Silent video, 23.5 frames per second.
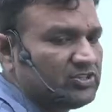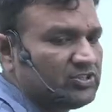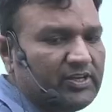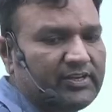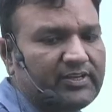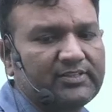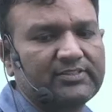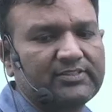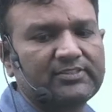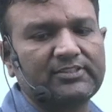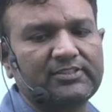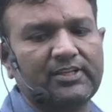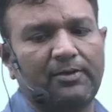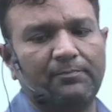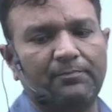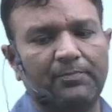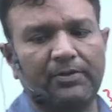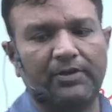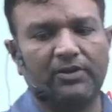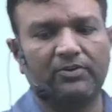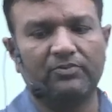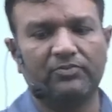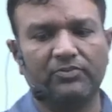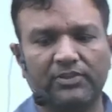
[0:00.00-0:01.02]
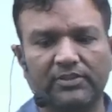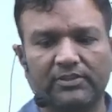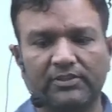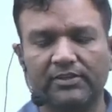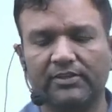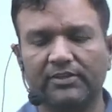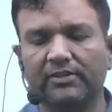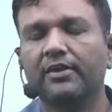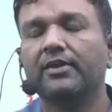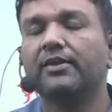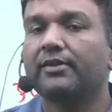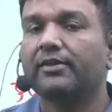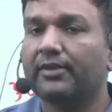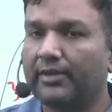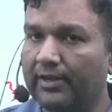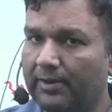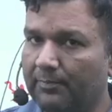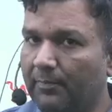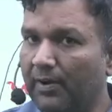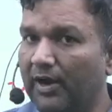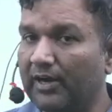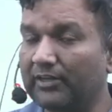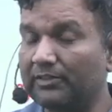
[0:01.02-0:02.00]
की स्थापना हुई थी यानी
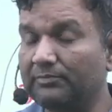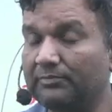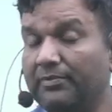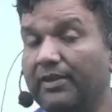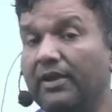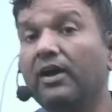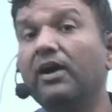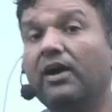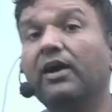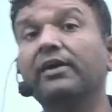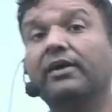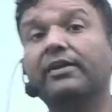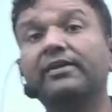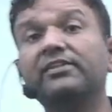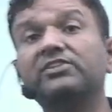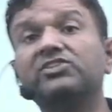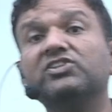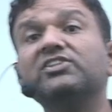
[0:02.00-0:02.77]
भारत में अंग्रेजी